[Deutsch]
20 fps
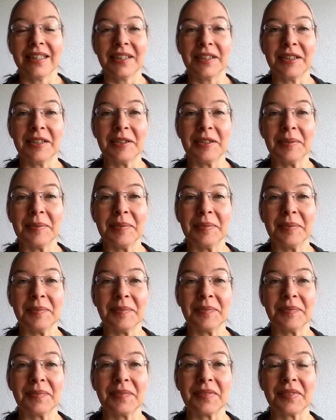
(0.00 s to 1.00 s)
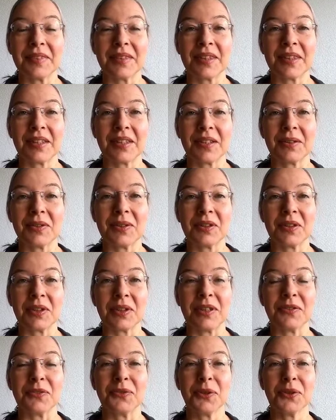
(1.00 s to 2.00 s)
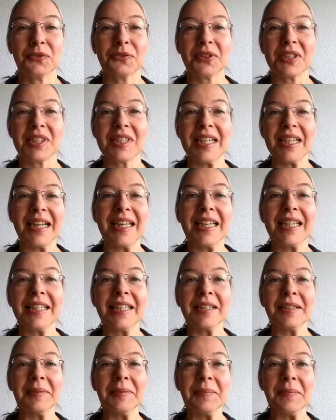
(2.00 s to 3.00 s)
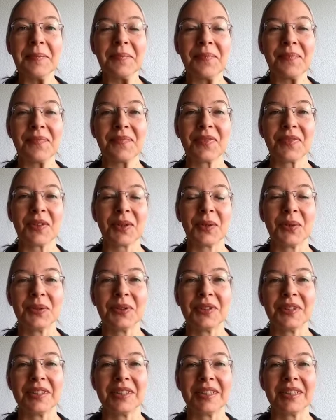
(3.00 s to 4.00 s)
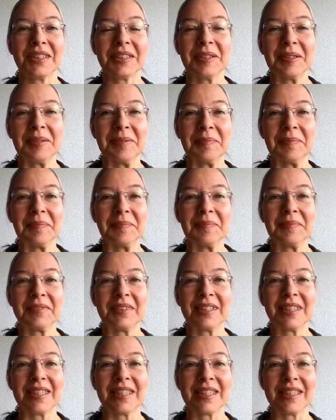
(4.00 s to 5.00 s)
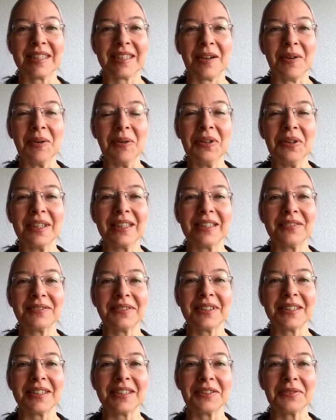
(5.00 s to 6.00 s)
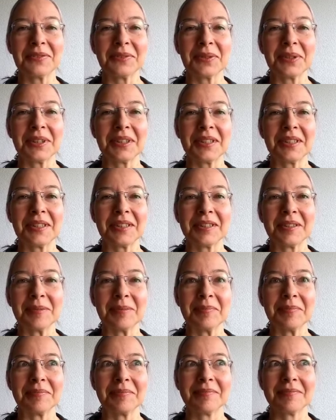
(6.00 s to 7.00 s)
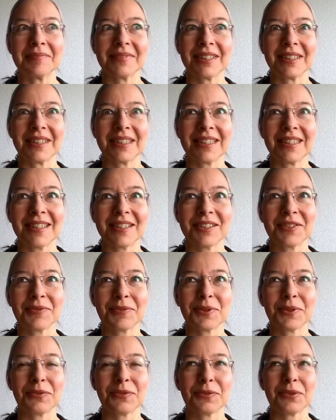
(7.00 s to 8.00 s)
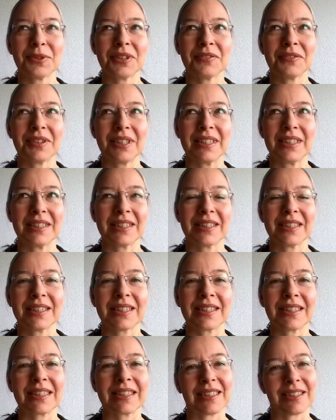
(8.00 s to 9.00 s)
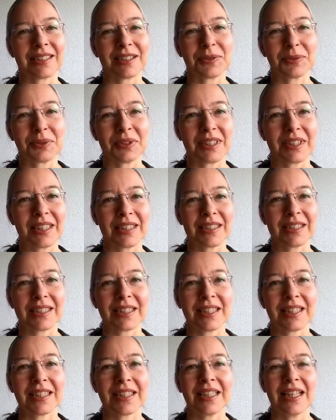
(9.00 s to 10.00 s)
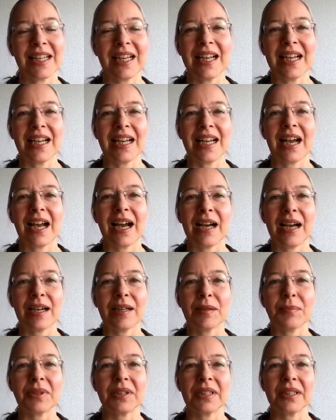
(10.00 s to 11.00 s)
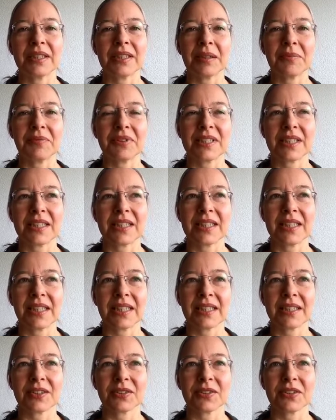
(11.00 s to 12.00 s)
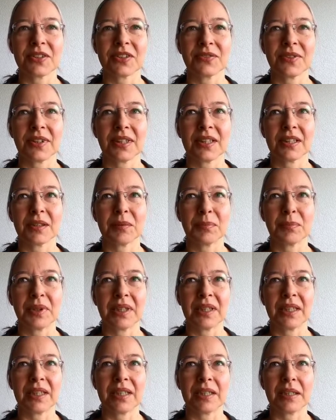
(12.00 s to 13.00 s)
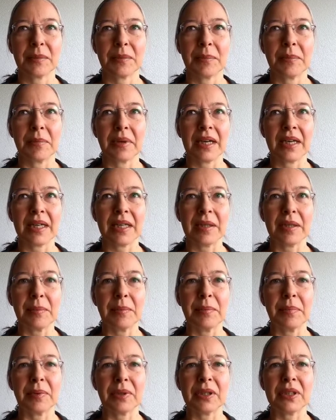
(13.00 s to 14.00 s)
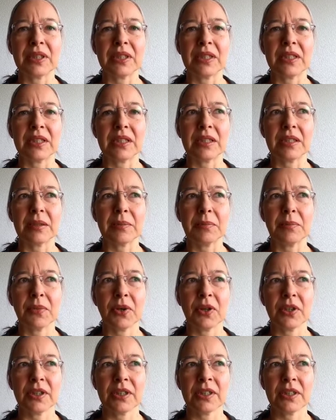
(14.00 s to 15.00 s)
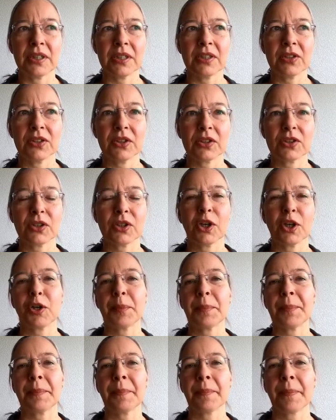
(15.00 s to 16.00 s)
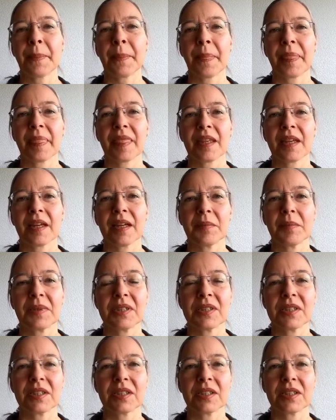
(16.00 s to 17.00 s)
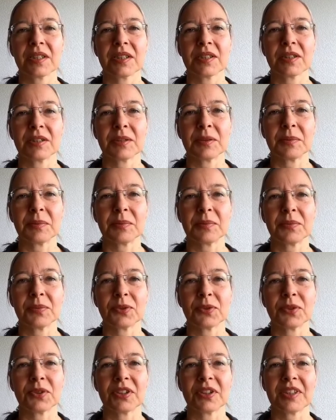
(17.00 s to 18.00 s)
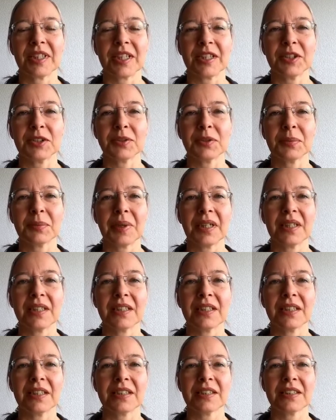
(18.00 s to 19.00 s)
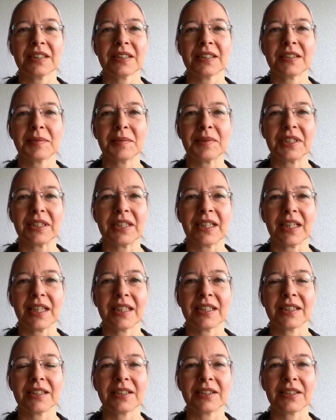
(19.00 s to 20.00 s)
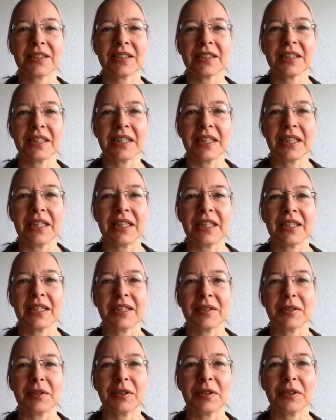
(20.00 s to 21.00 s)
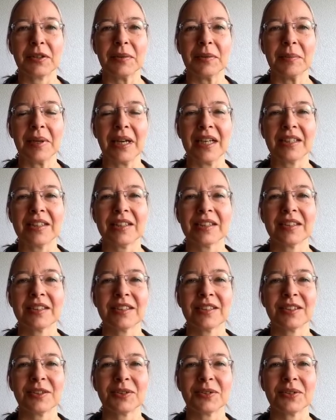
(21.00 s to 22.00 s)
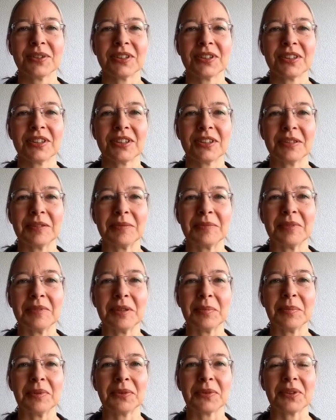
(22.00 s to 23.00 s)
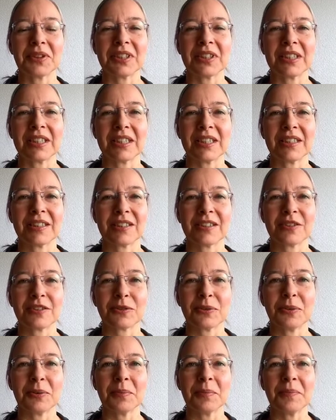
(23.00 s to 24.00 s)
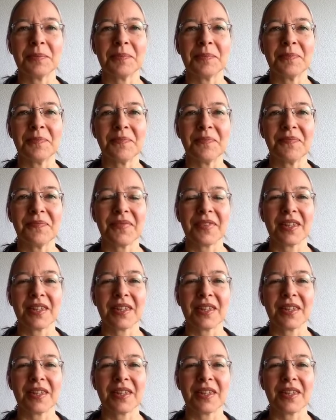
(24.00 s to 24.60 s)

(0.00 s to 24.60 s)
ähm, unsere Entwürfe zeigen. Und ähm, das ist auch etwas, wo ich äh, mich nicht ganz so wohl fühle, weil ich nicht richtig gut zeichnen kann. Aber ich habe was entdeckt und zwar bei mybodymodel.com kann man sich ähm, so eine Zeichnung machen lassen mit den eigenen äh, Maßen und ähm, die benutze ich jetzt, um